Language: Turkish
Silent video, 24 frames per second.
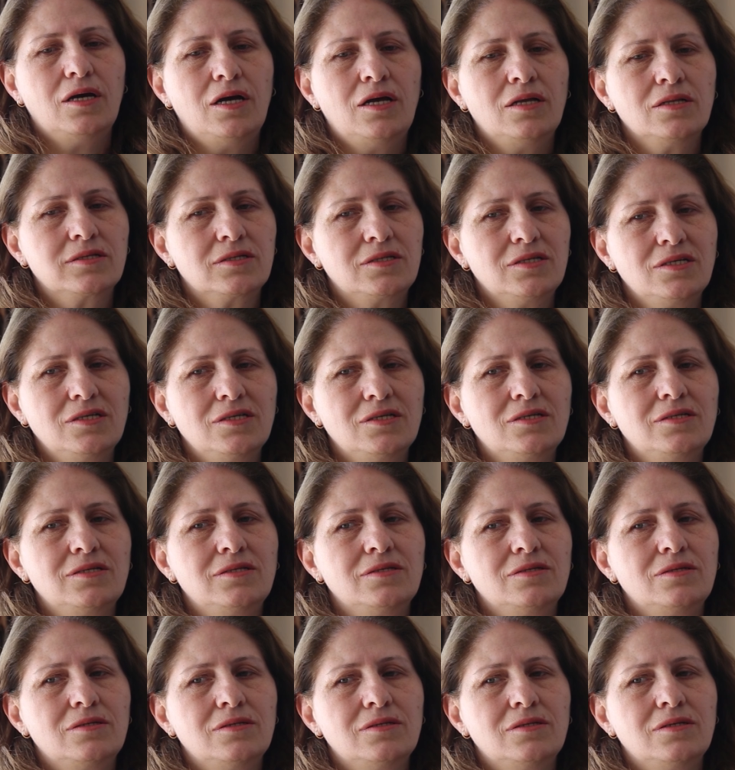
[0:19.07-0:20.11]
6 yıl
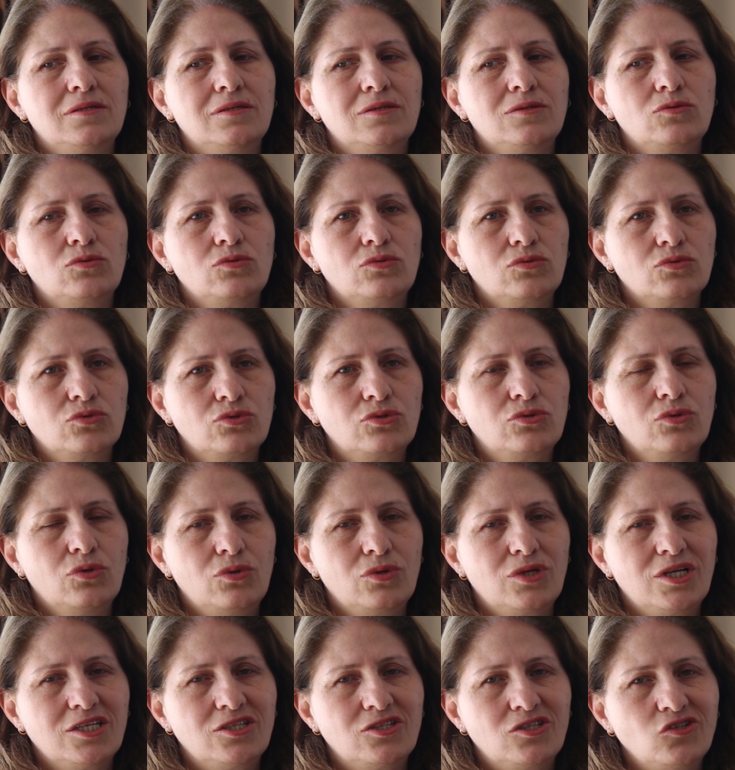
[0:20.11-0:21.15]
e, usta
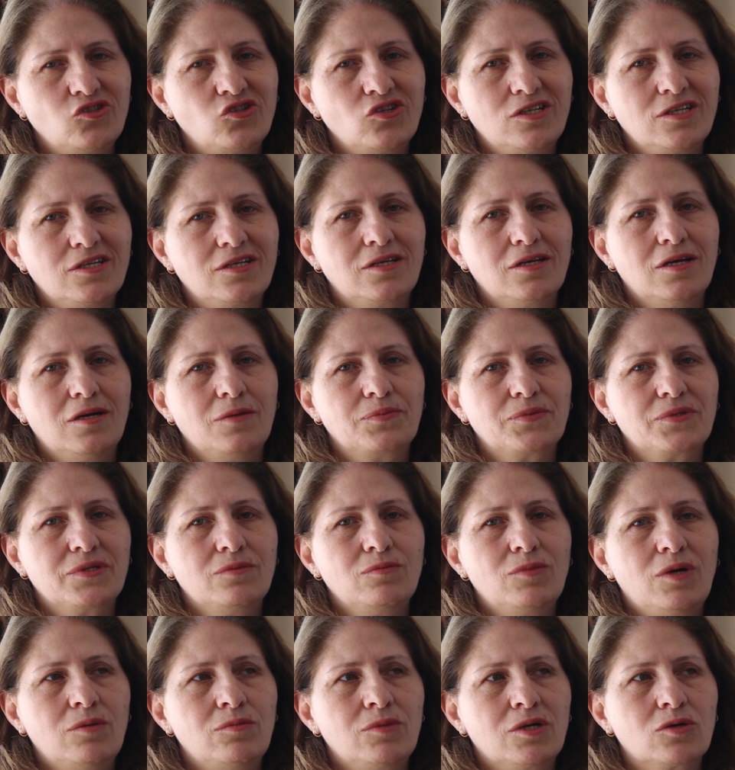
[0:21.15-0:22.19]
öğreticilik
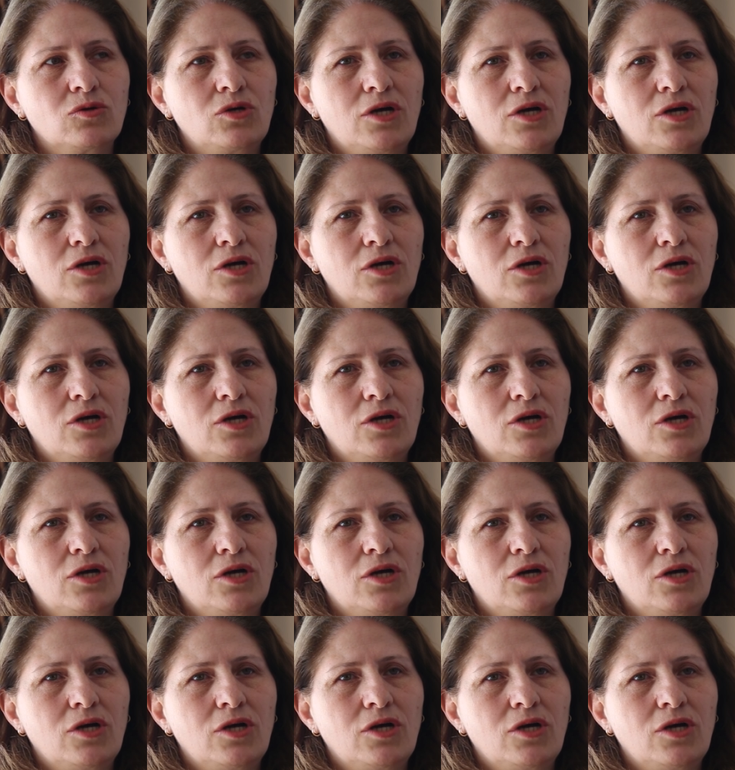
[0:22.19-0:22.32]
yaptım ama e,